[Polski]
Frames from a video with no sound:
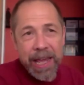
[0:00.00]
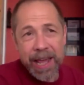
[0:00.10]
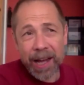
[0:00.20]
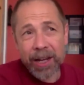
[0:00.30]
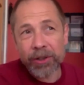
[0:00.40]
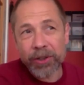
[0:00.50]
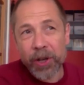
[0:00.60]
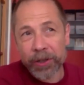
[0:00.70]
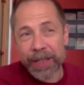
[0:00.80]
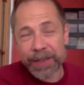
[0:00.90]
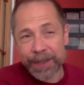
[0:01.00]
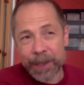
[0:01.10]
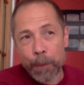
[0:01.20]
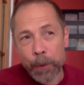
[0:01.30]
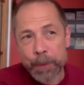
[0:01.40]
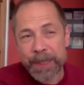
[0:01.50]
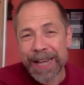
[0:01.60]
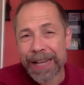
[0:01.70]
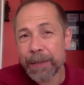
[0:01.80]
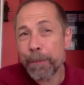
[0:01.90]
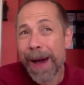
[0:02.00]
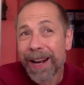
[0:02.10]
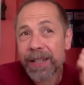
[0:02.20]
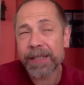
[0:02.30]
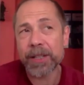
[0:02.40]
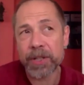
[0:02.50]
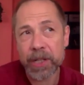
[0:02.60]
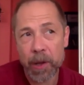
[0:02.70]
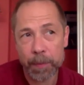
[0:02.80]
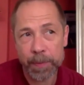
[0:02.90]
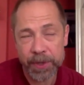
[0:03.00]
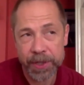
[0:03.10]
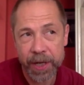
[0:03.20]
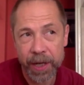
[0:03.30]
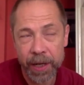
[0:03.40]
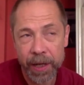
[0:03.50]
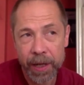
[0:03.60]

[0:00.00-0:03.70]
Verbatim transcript: jak konkordat został podpisany bardzo niedobrze.